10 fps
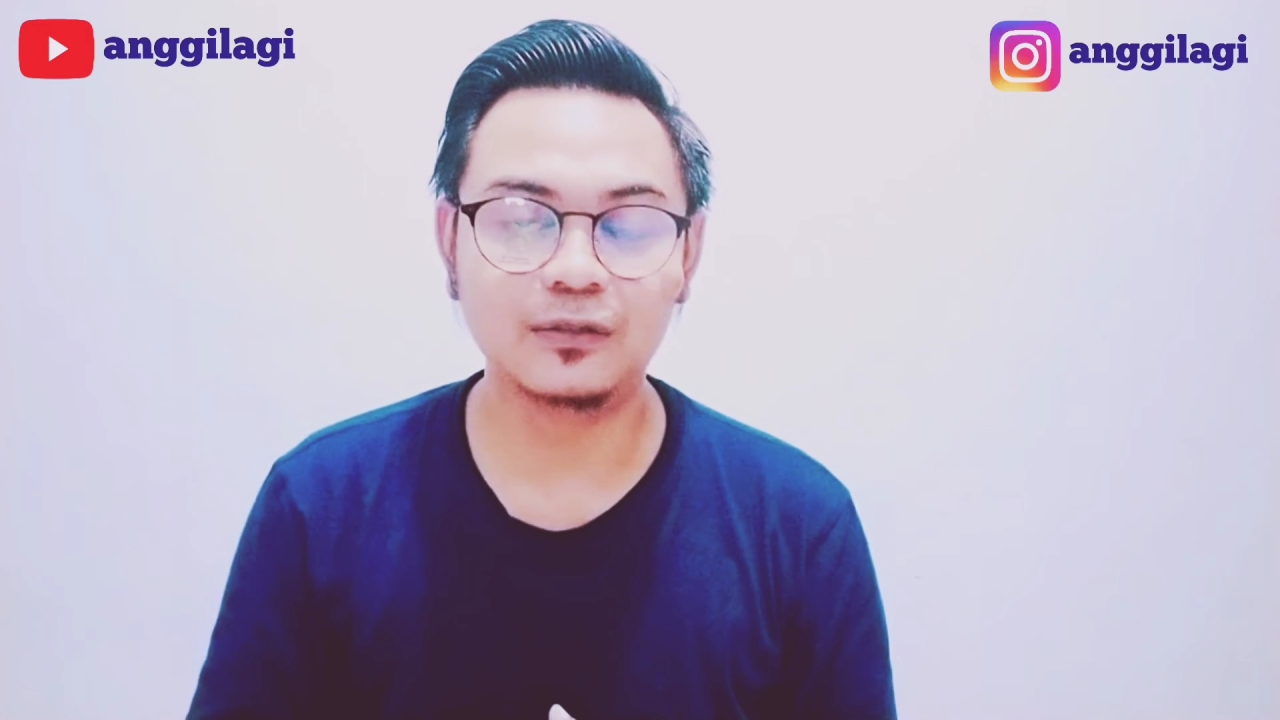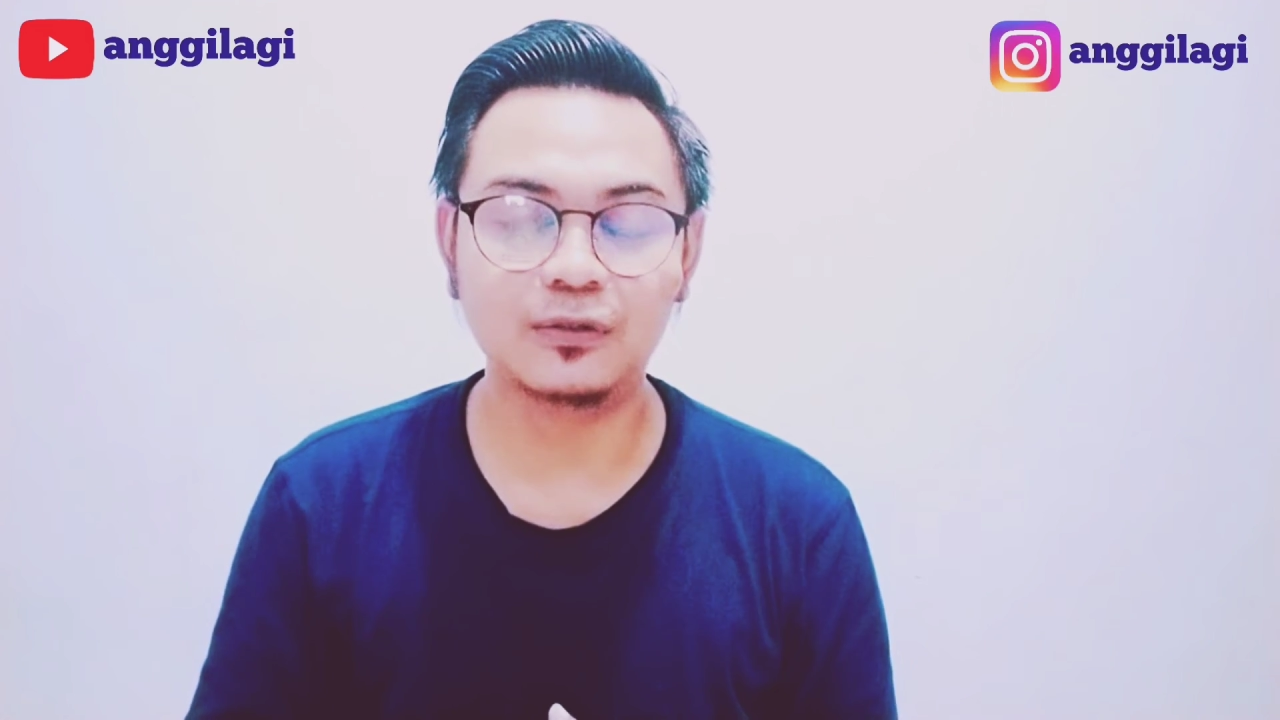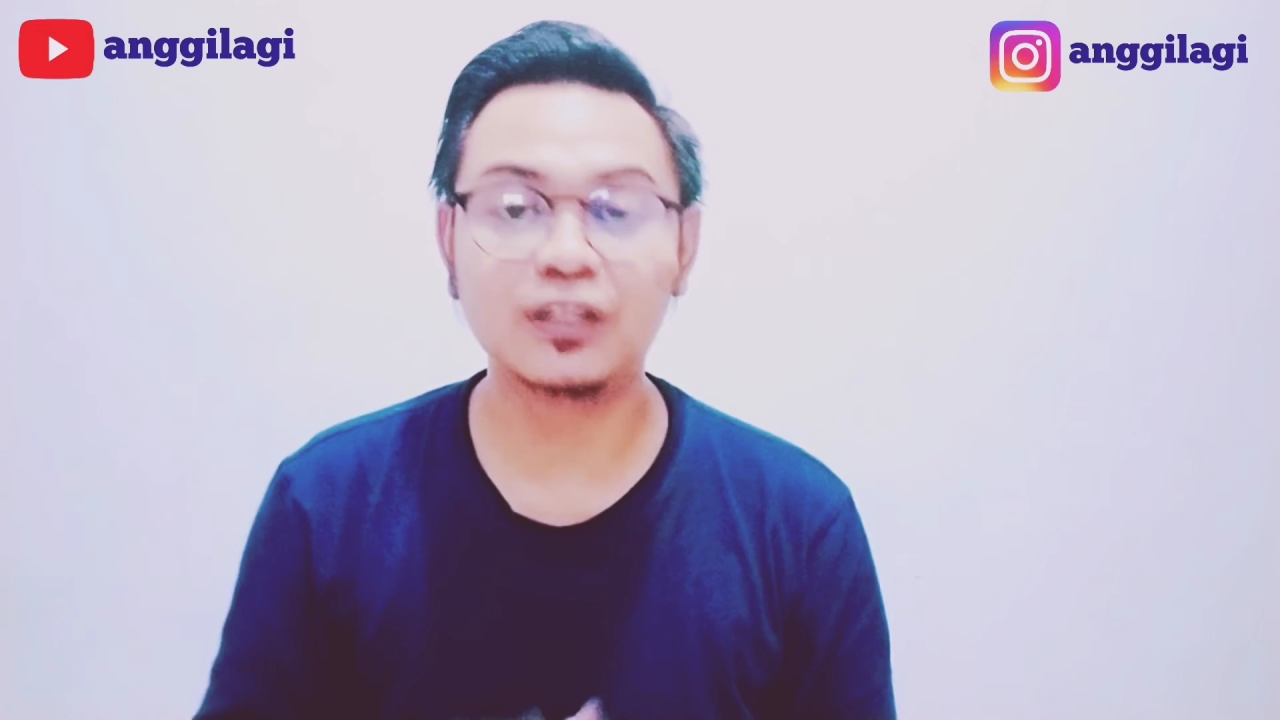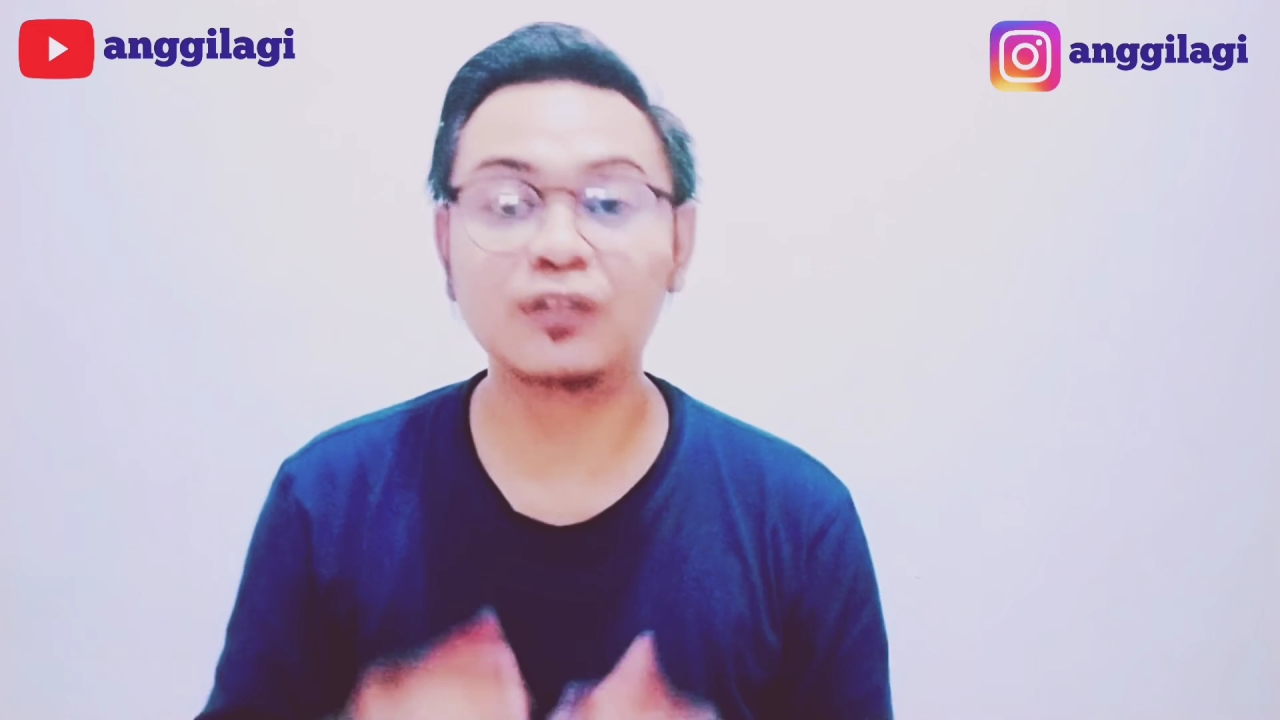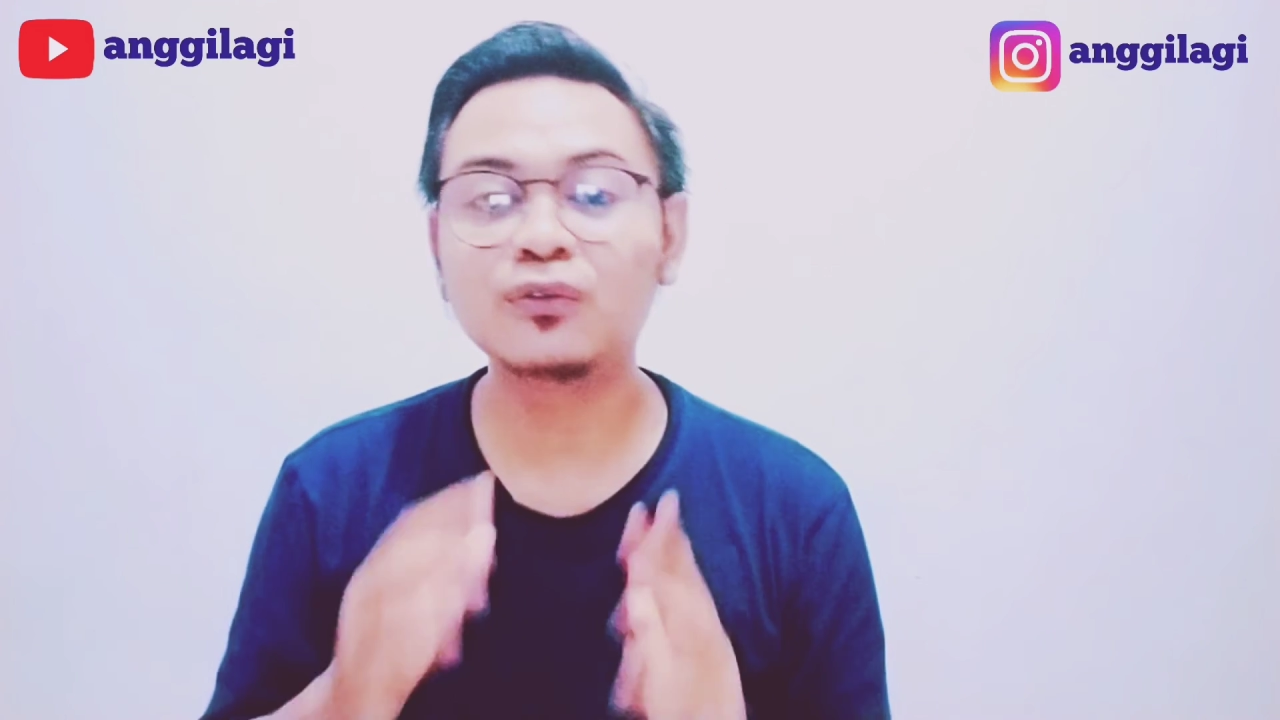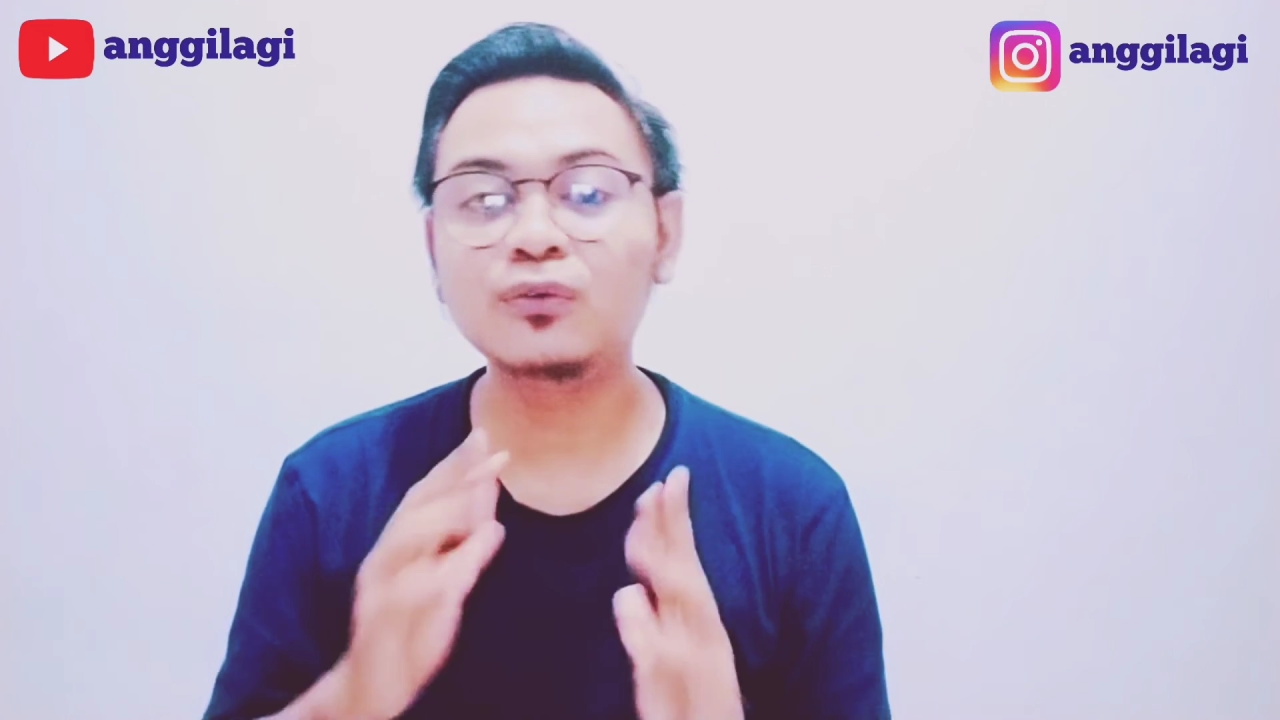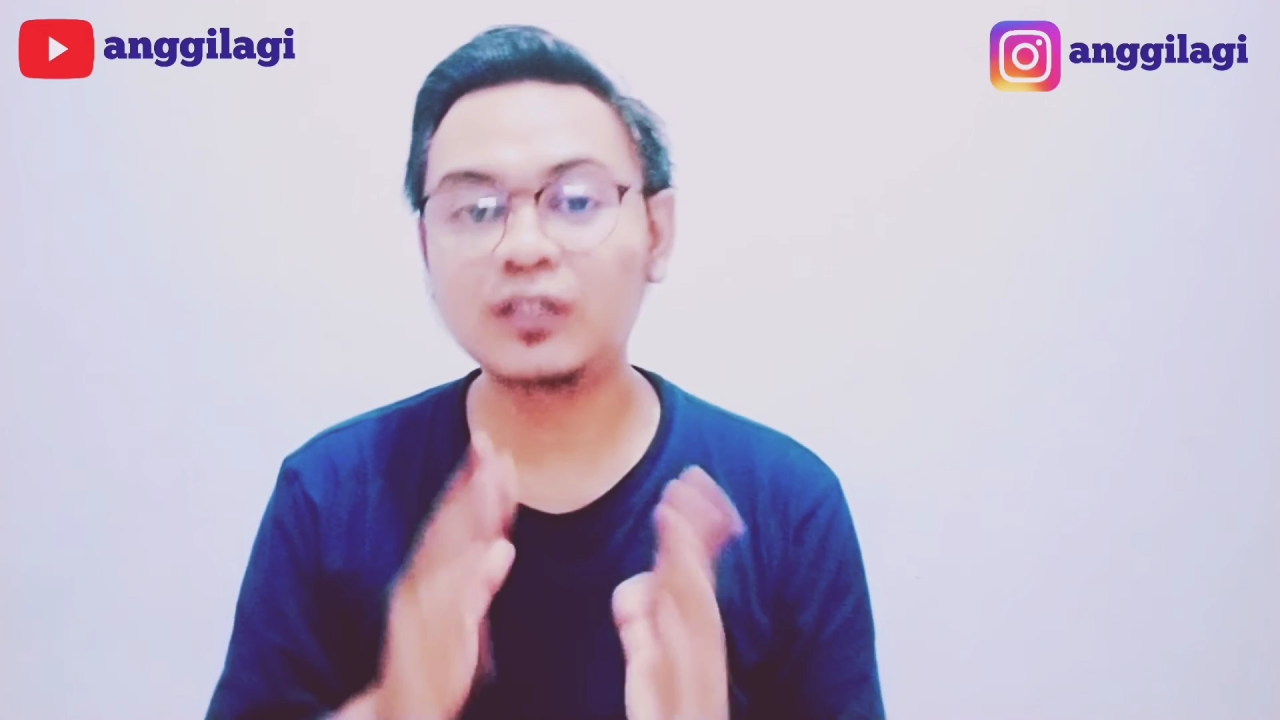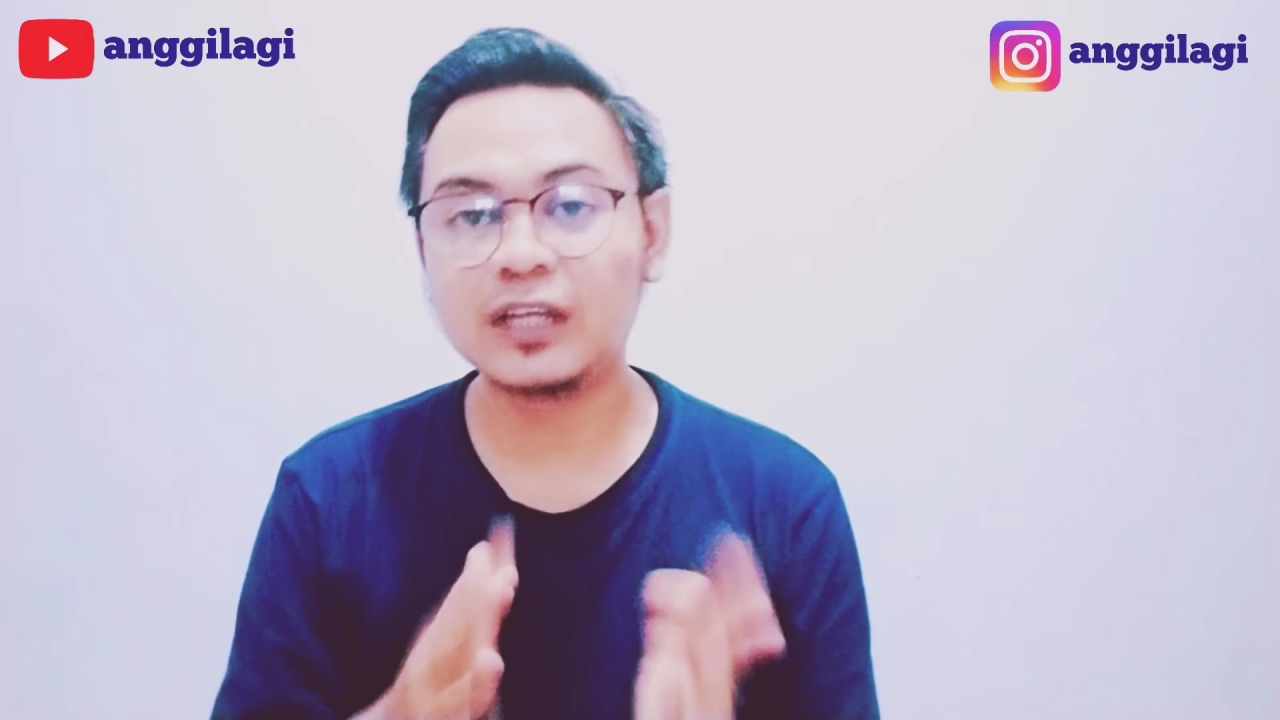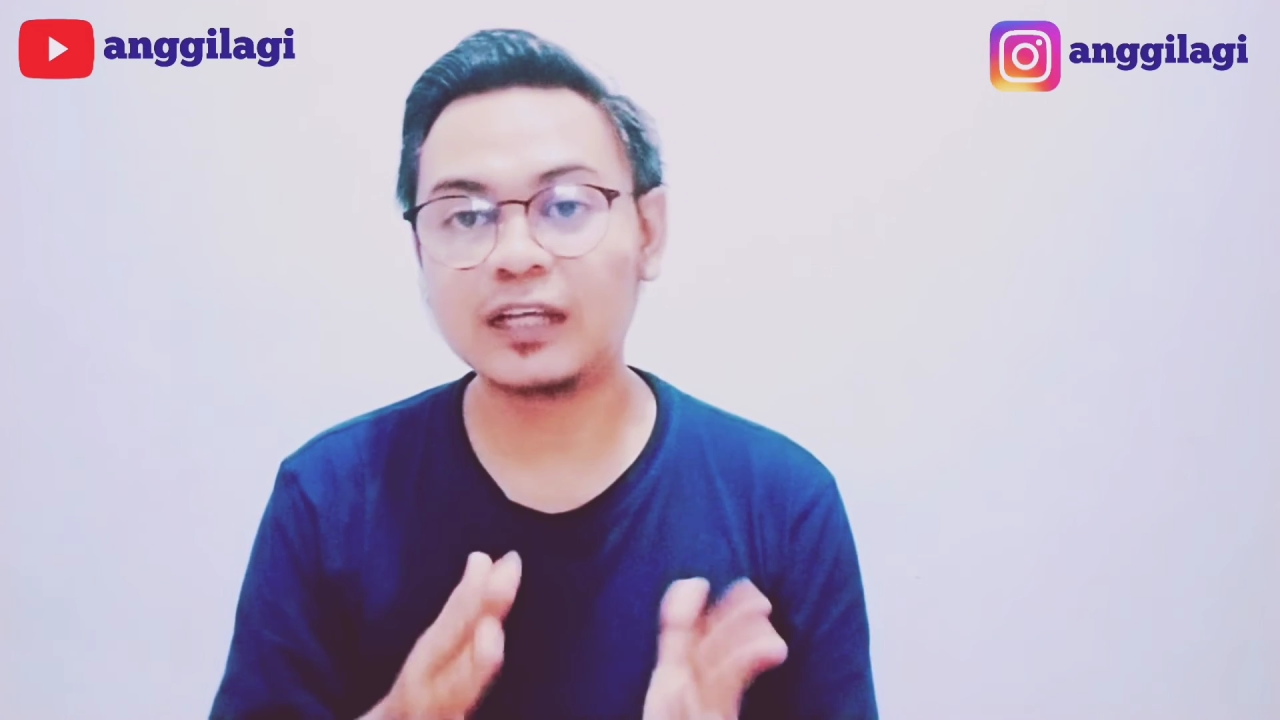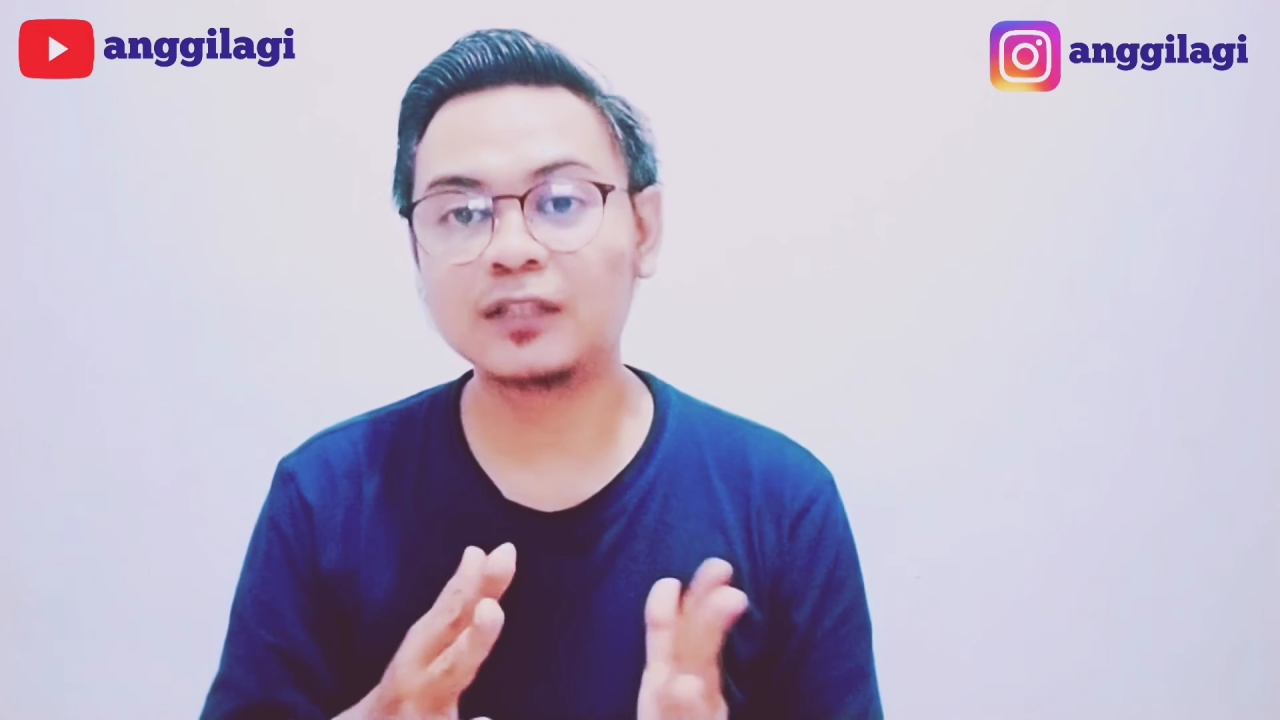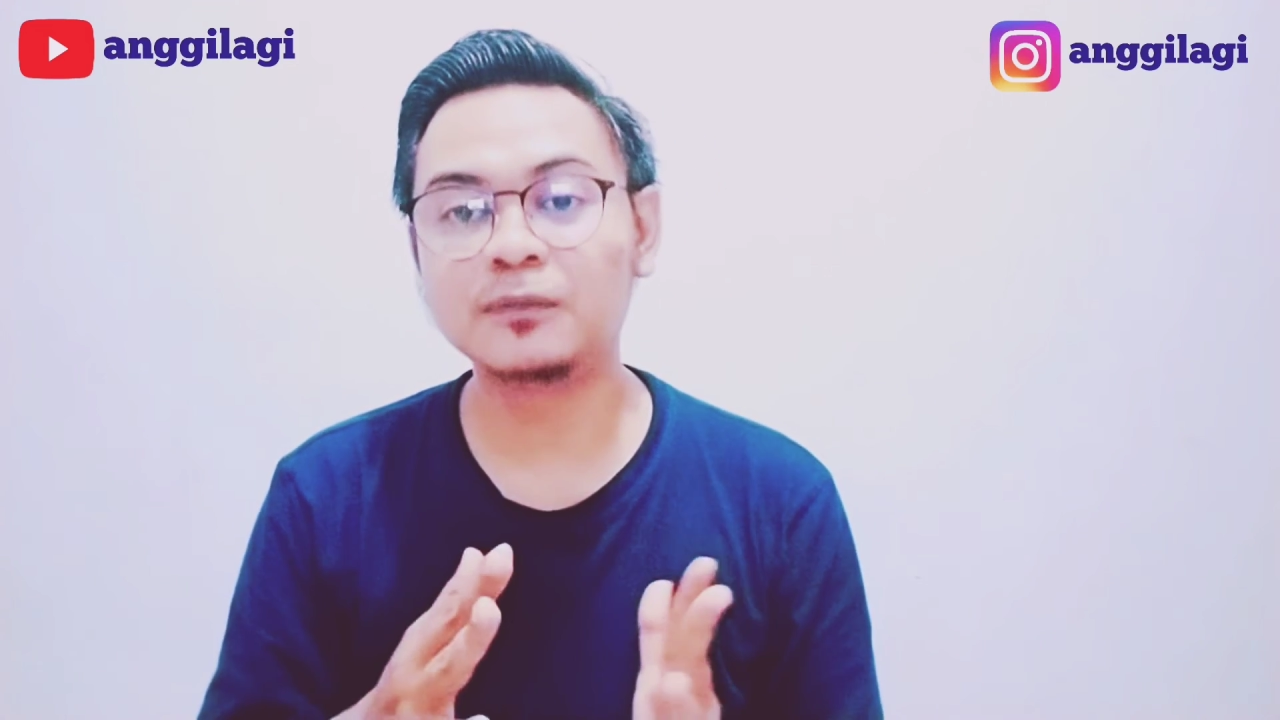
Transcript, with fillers: gitu tentunya